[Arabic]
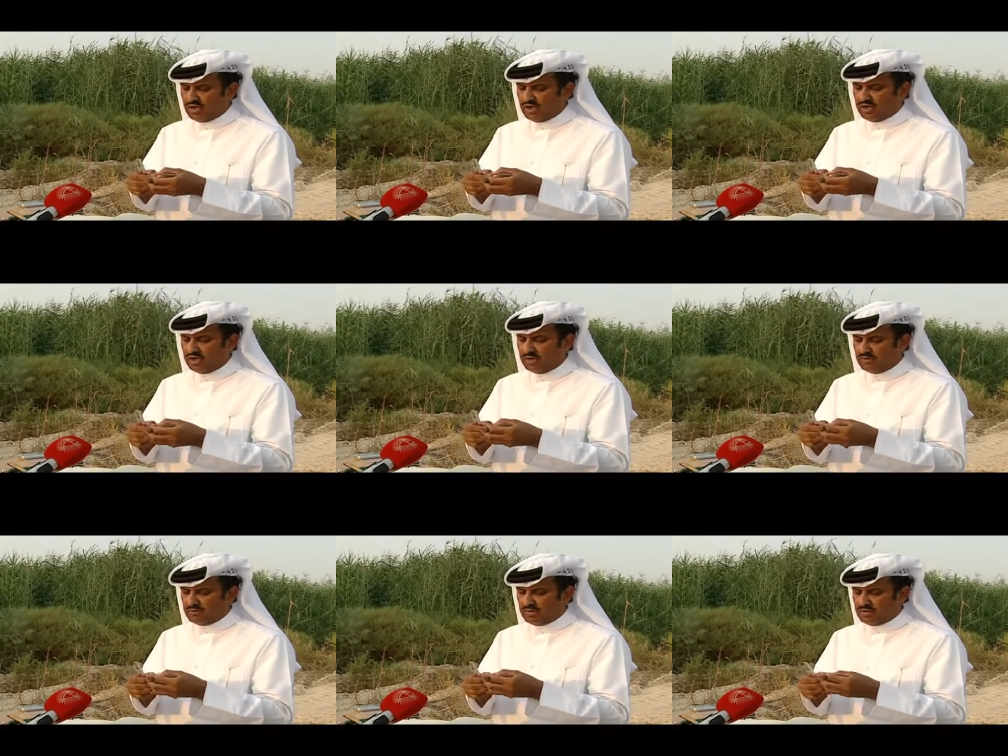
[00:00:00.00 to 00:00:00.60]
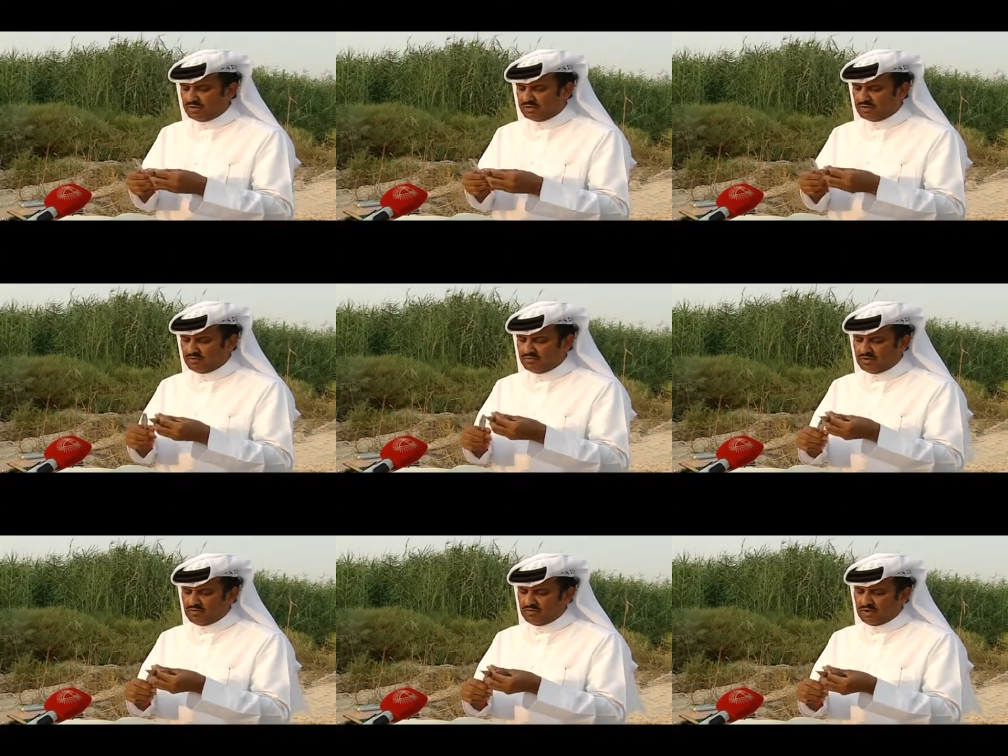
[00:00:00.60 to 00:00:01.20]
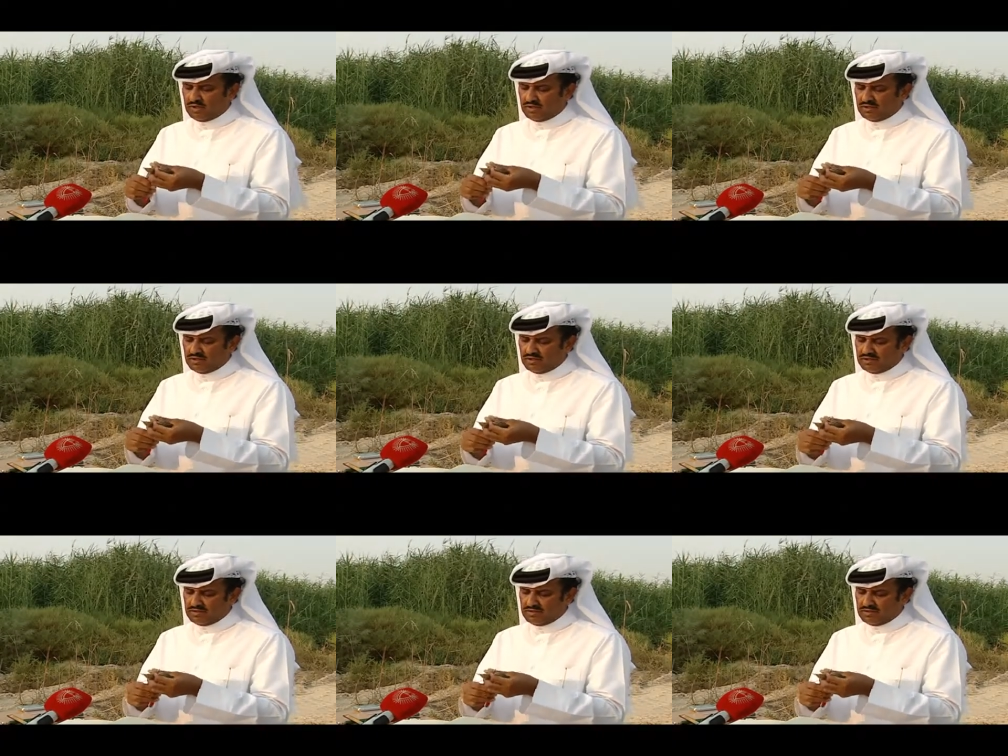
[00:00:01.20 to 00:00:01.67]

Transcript: اي مناطق في افريقيا